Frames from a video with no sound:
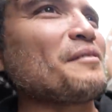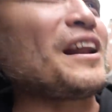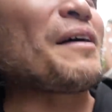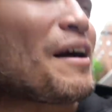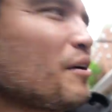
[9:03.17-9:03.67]

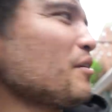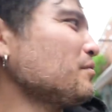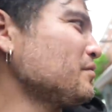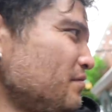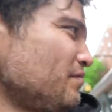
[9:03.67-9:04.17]

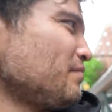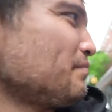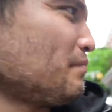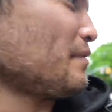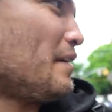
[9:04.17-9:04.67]
Trabajos,
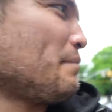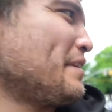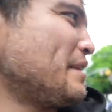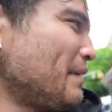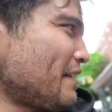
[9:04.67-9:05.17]

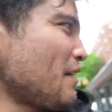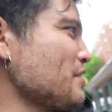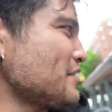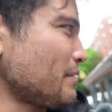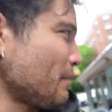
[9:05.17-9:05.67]
principal trabajo
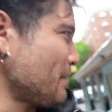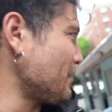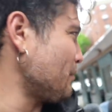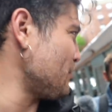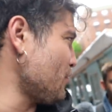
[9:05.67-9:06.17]
es también
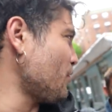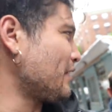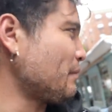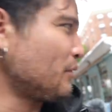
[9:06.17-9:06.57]
servicio con el tema